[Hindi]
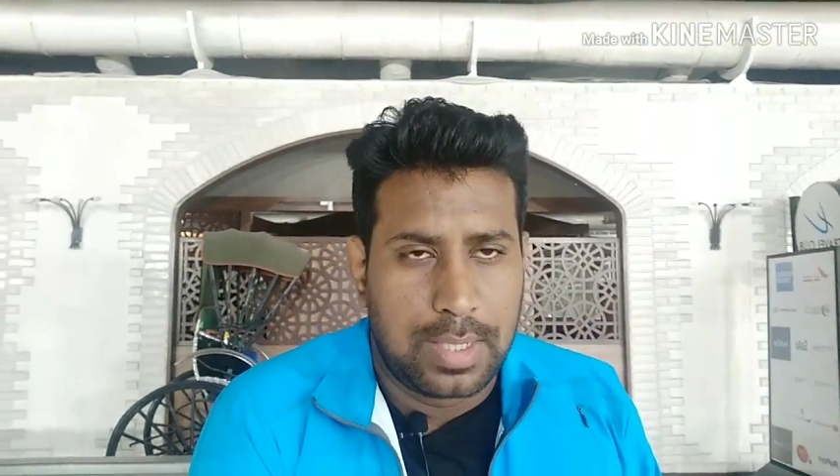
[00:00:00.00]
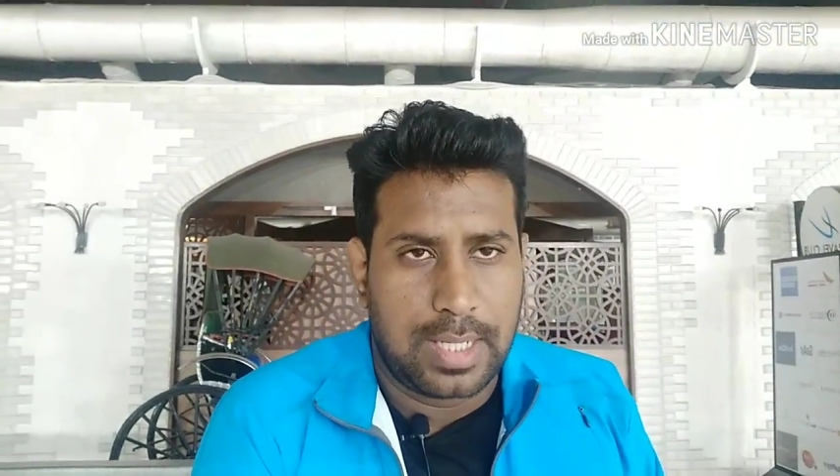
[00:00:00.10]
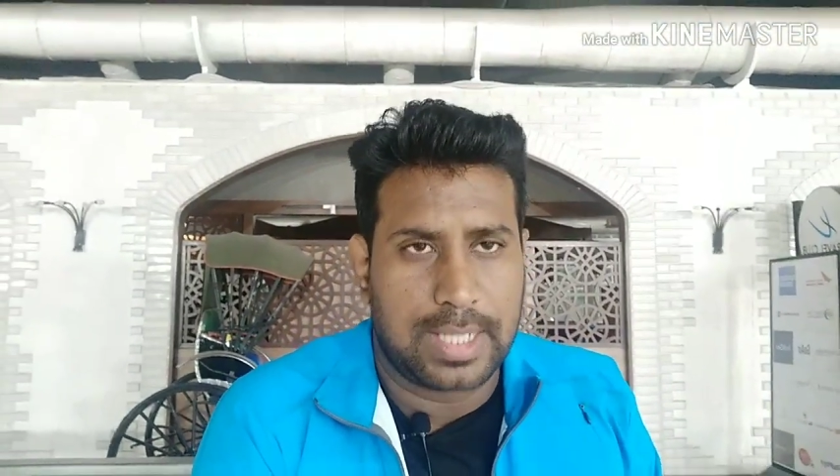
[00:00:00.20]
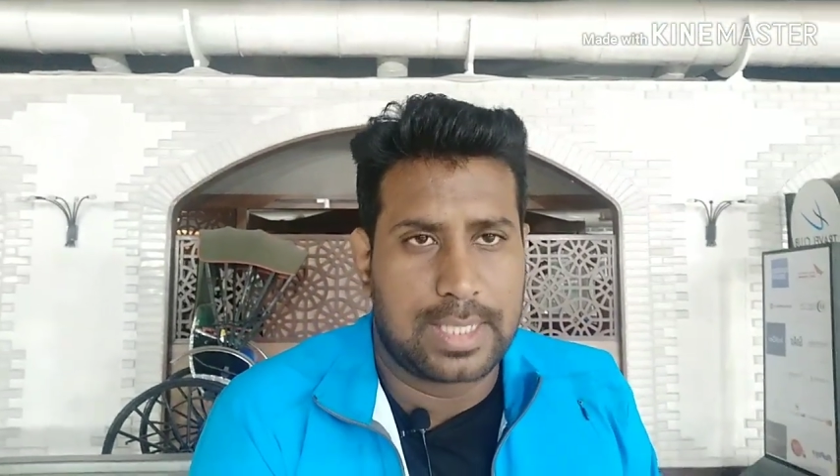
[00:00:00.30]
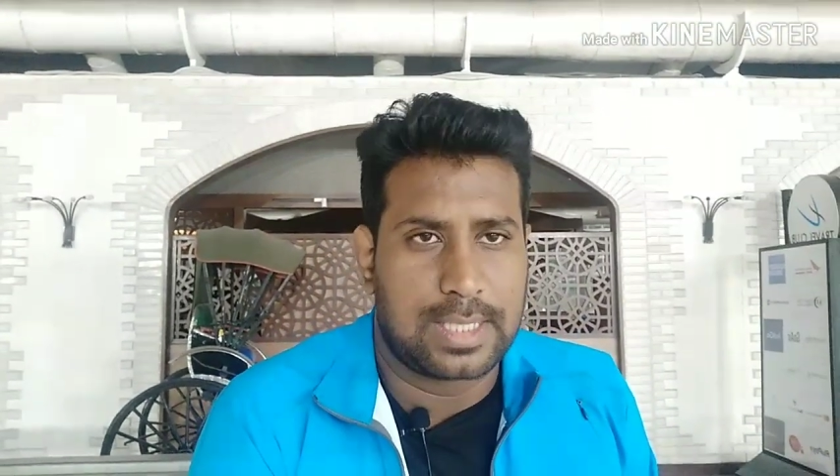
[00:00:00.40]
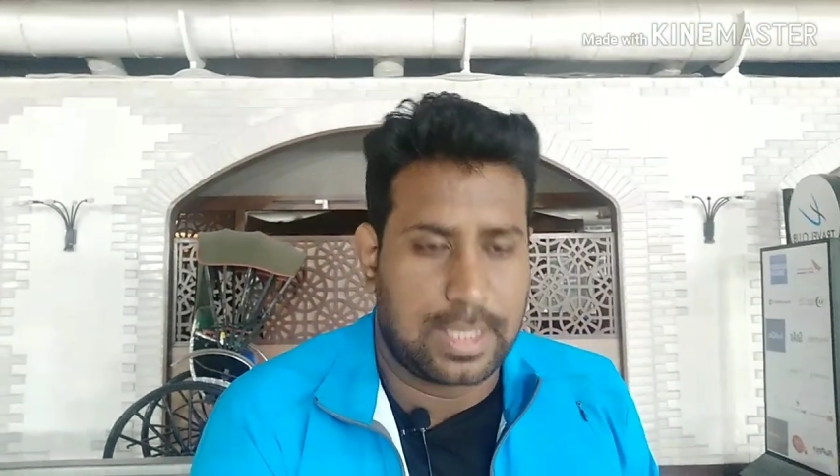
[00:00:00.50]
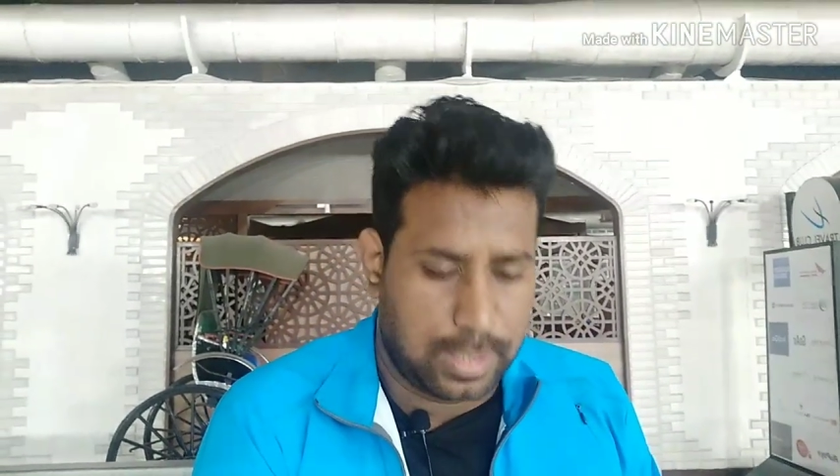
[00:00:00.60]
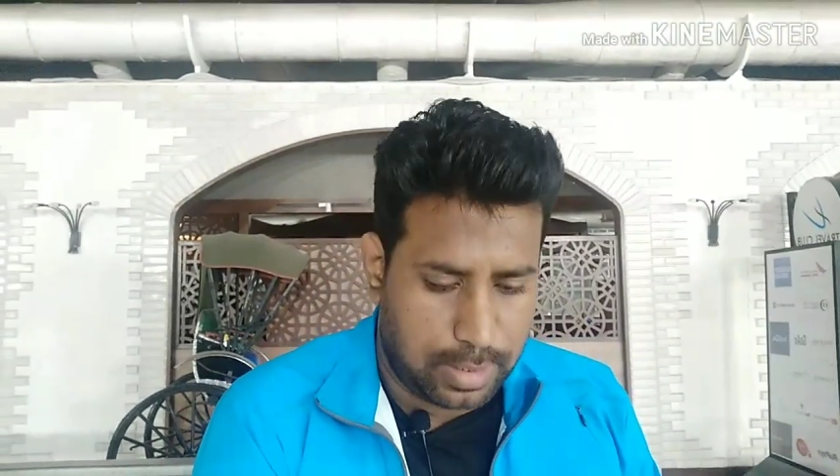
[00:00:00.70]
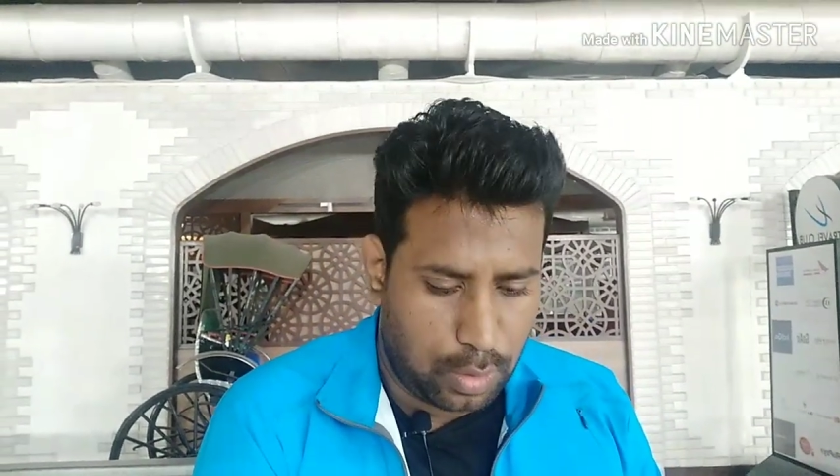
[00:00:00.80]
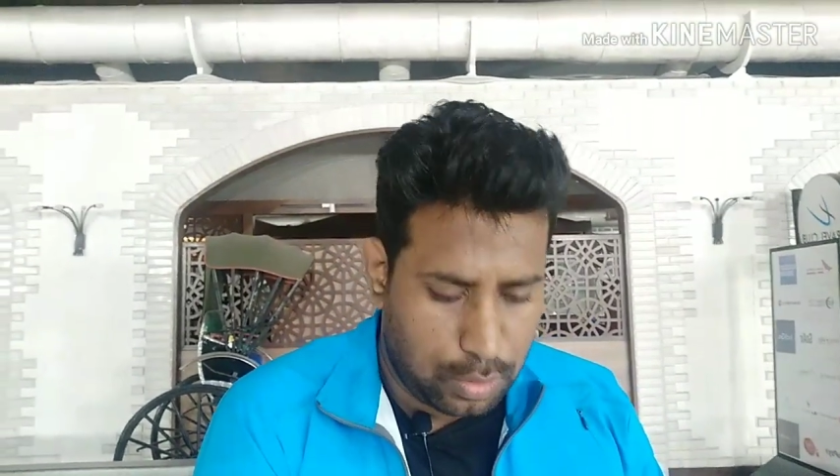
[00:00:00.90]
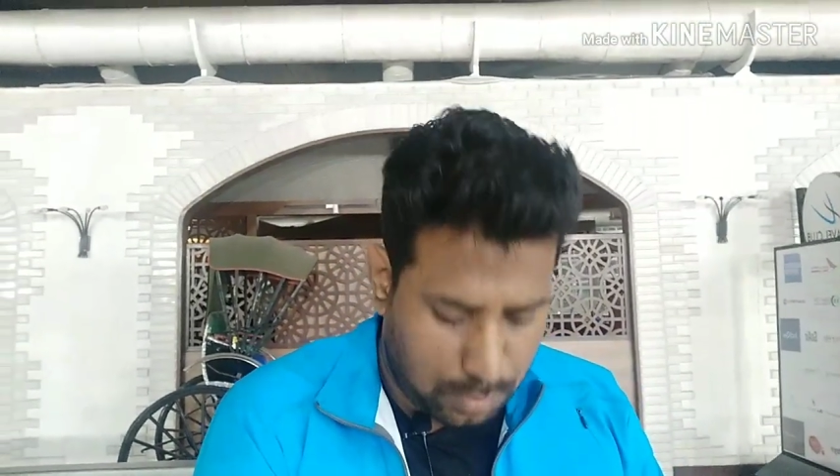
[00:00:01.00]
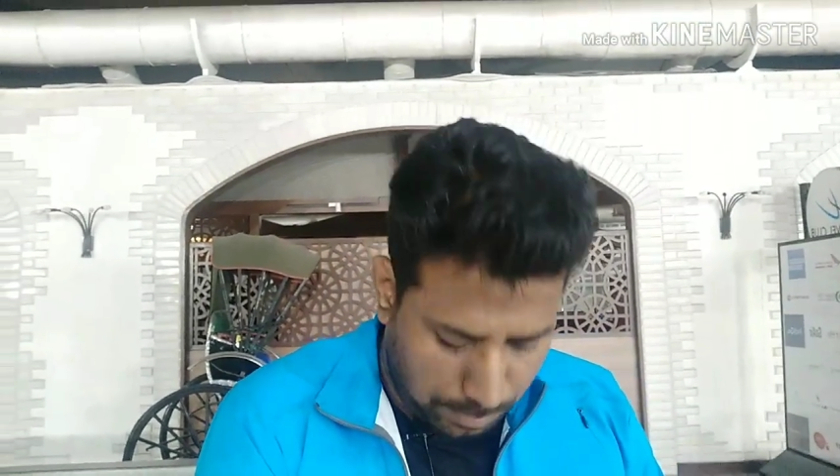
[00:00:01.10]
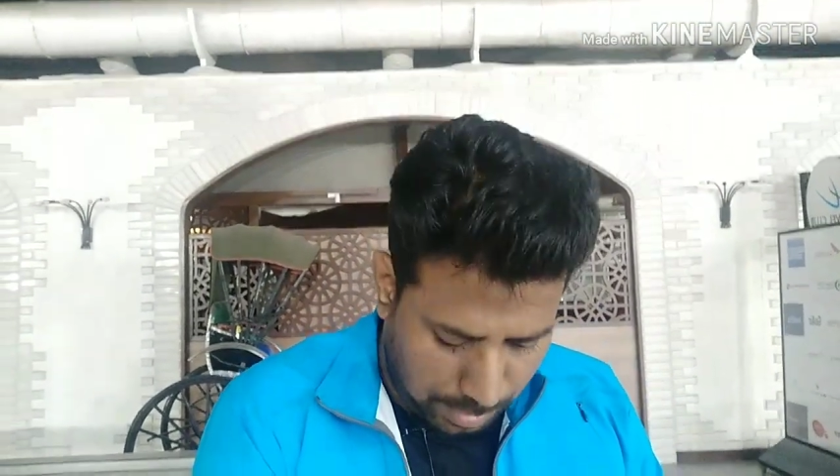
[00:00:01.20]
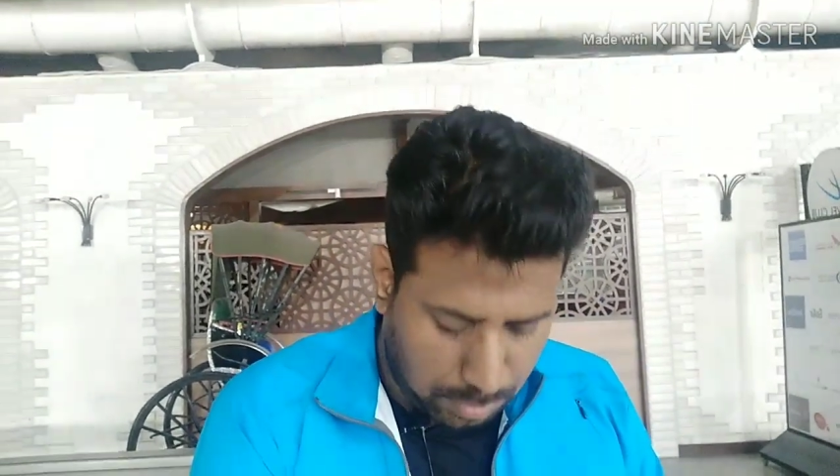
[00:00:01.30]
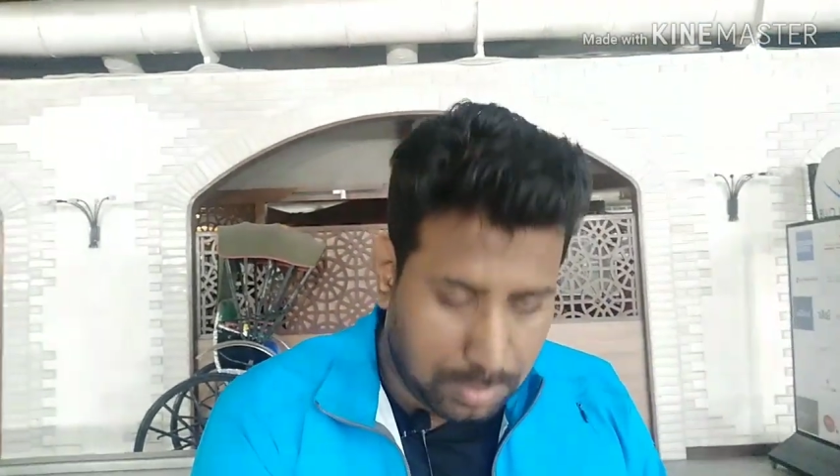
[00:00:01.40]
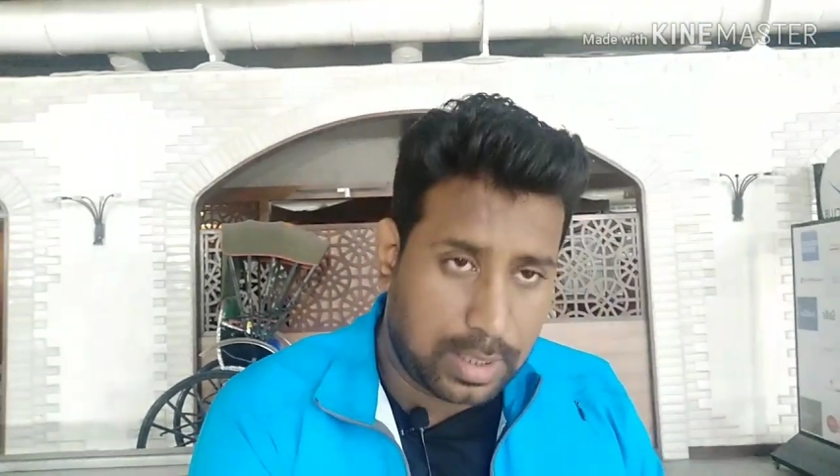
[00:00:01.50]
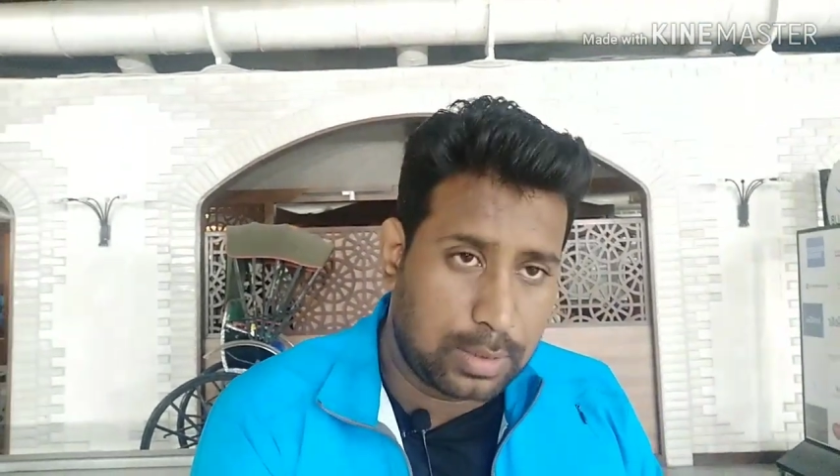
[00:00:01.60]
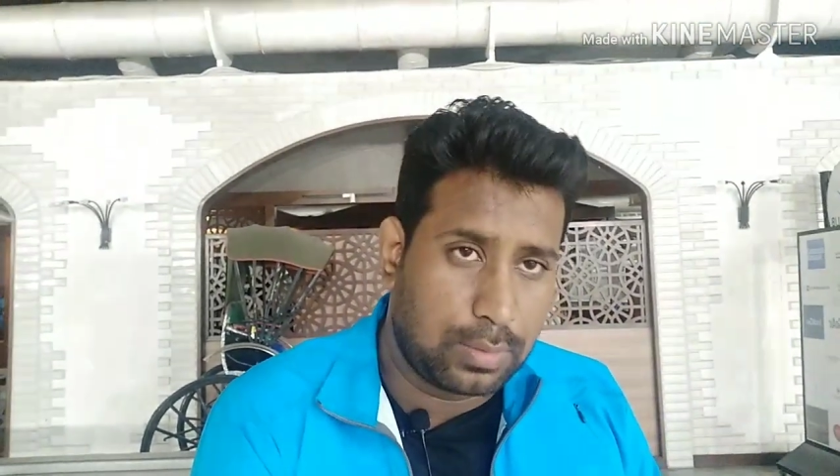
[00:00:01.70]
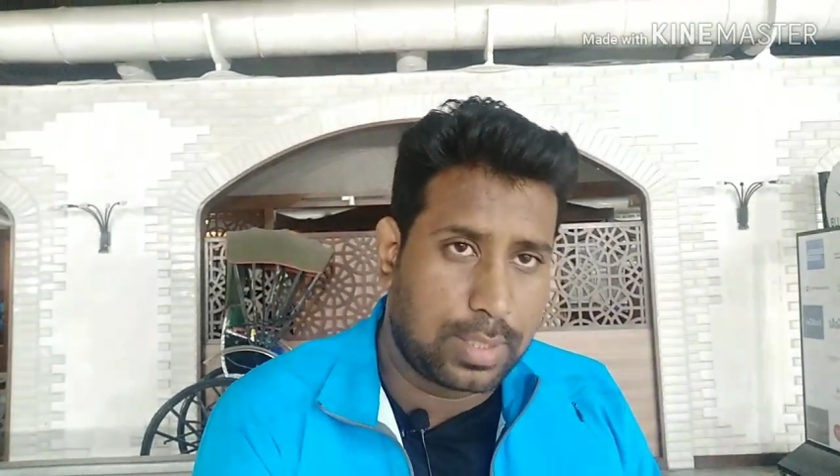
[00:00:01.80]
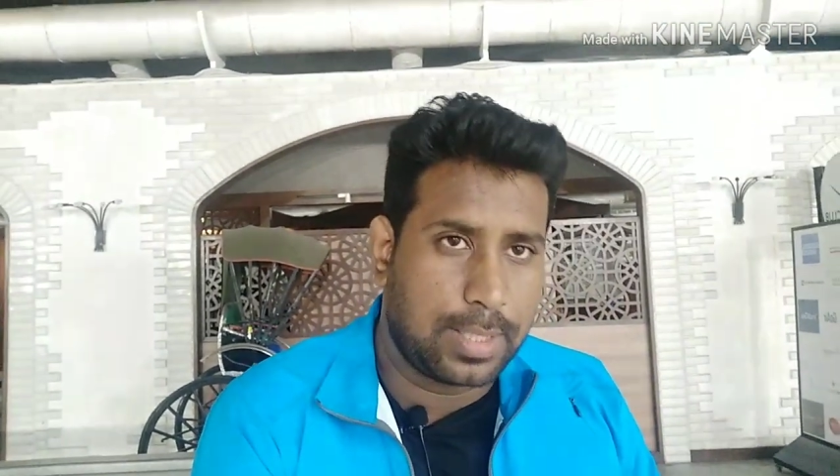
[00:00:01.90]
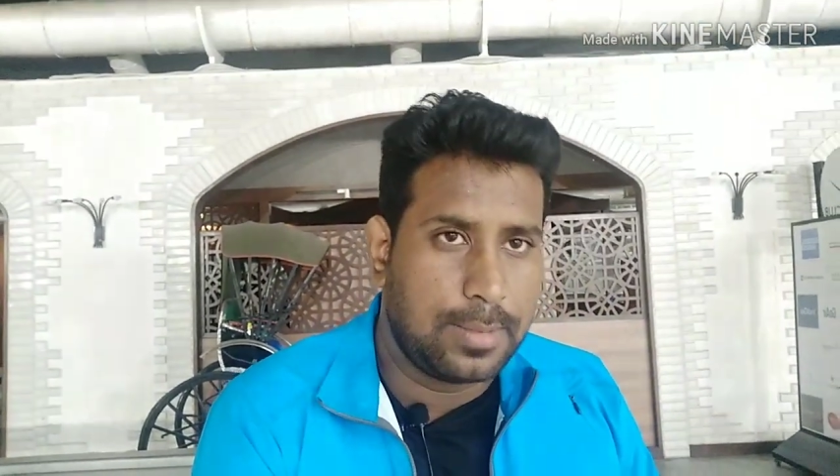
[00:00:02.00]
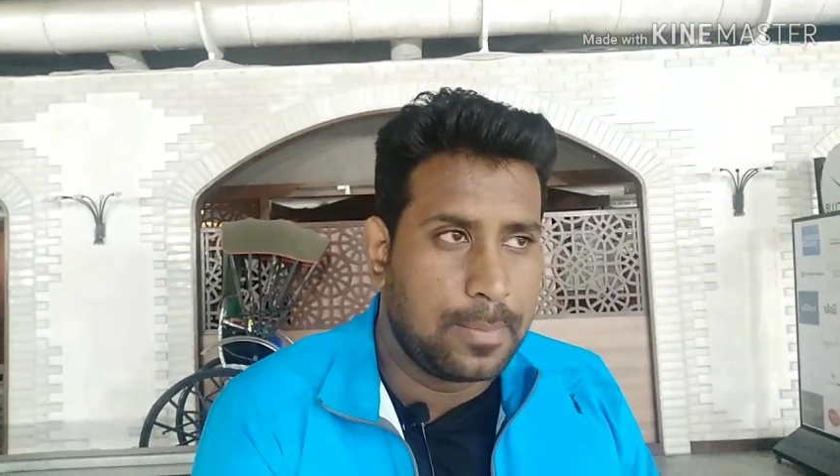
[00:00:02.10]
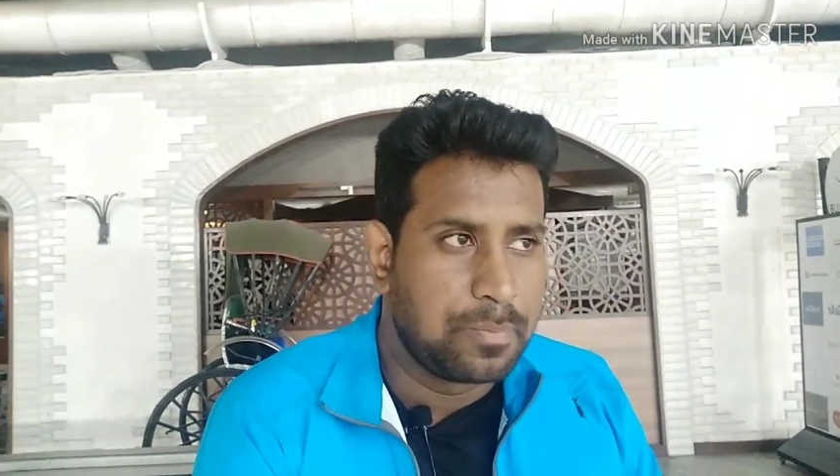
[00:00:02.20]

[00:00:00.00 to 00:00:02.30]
एक्सेस कर रहे हैं और उसमें मैं आपको बता दूँ अगेन